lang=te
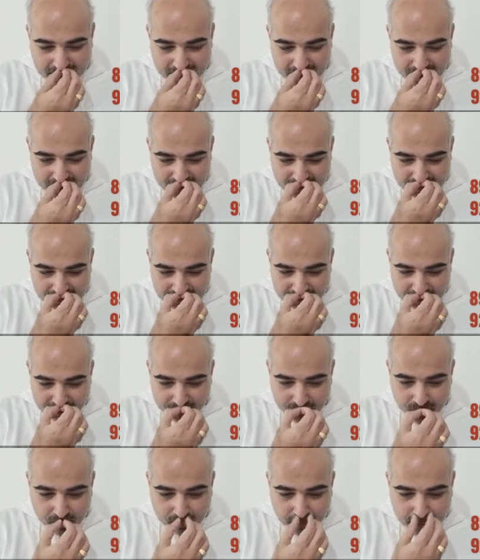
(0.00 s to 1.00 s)
ఏదైతే
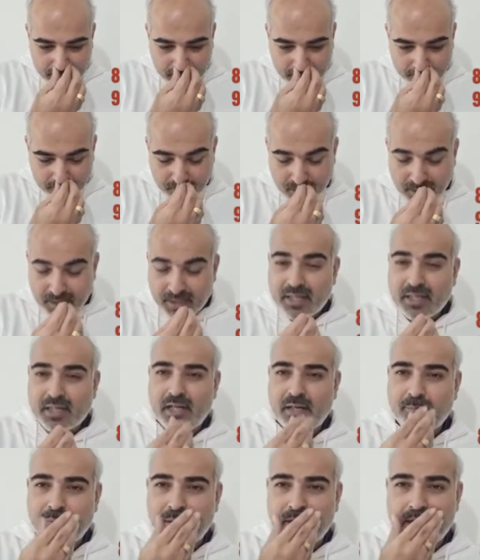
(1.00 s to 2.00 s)
వృధా చేస్తూ
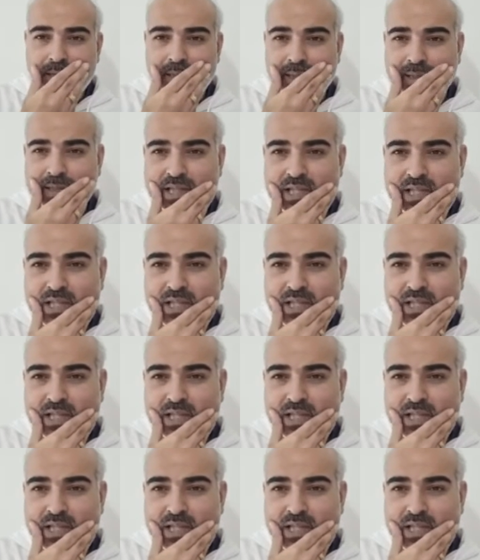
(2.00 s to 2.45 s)
ఉంటారో